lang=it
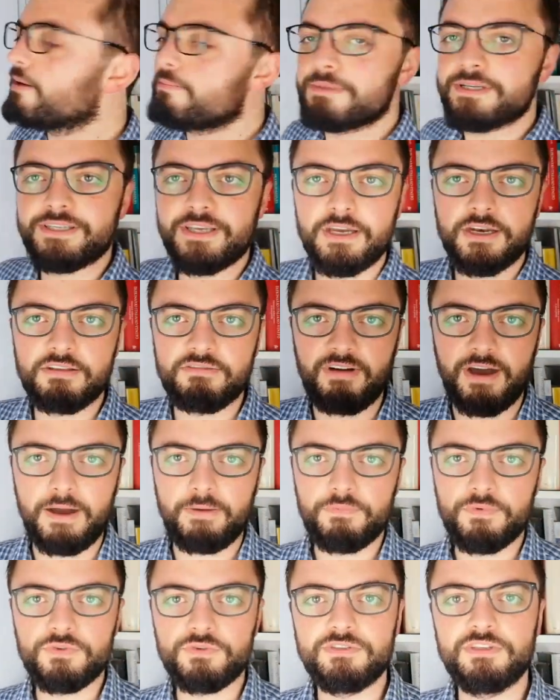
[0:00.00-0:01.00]
e meseri
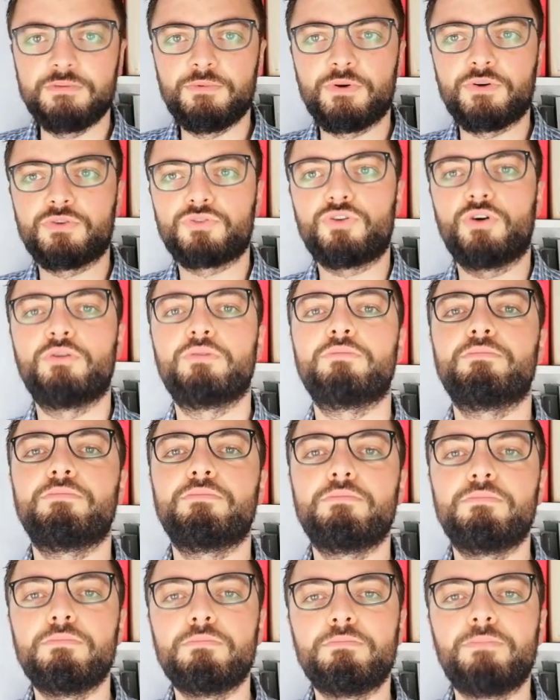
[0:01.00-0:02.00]
va. Diciamo, so
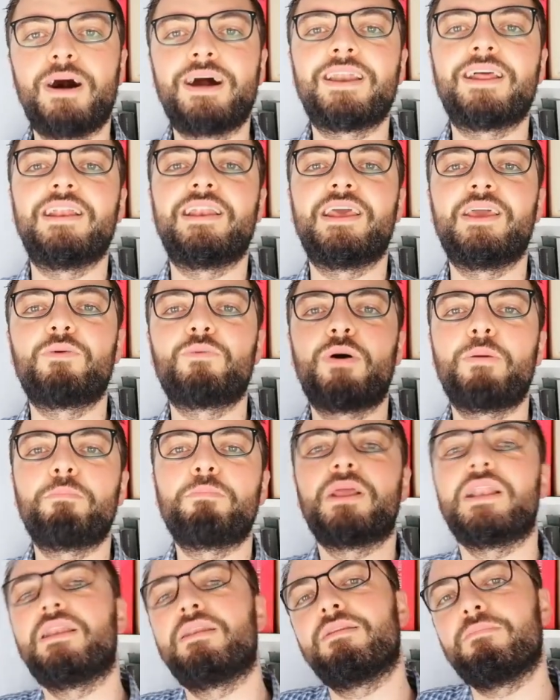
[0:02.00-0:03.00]
un mare lingua,
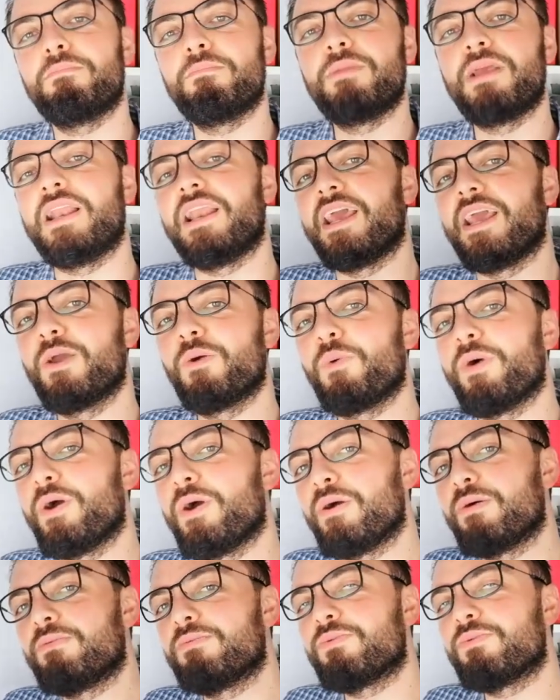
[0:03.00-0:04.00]

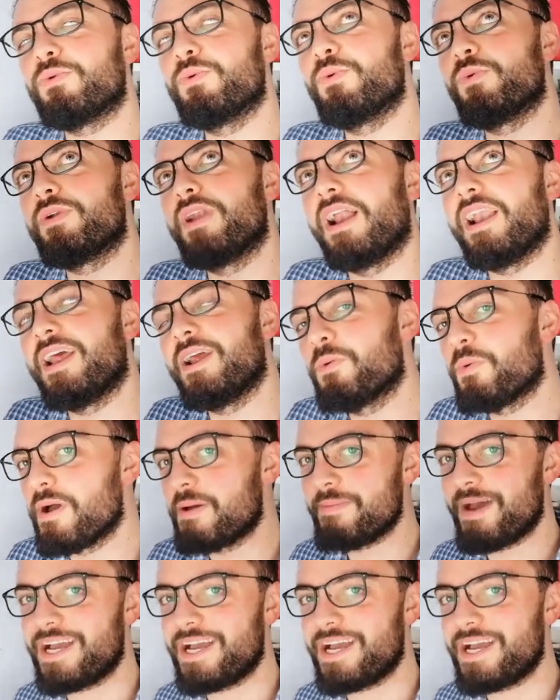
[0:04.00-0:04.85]
bilingue, una lingua e